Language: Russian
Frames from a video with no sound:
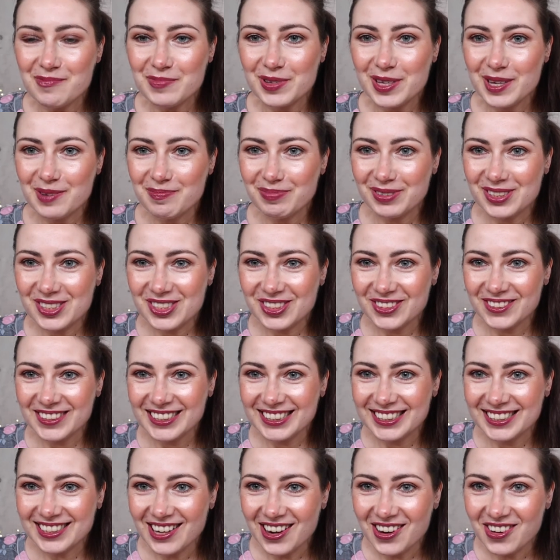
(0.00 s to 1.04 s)
мне
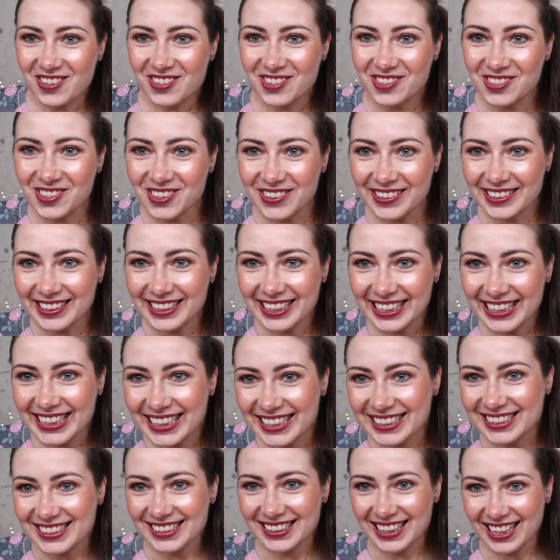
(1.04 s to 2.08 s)
пришлось
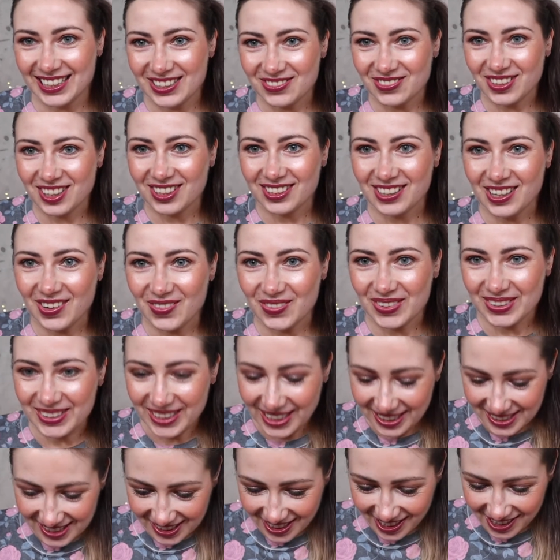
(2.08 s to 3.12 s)
загуглить. Я не могла
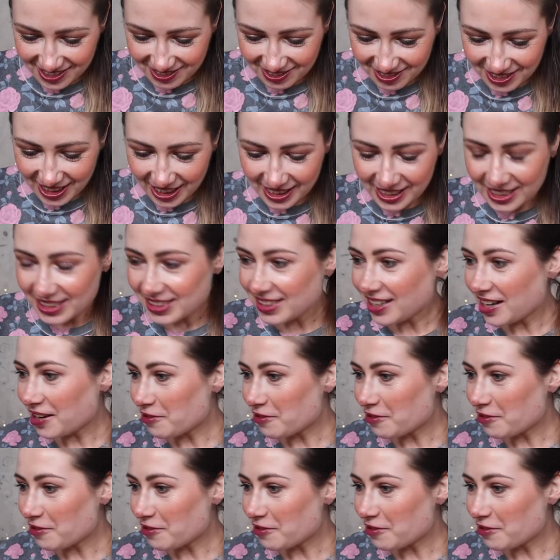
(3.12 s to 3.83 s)
понять, как удалить.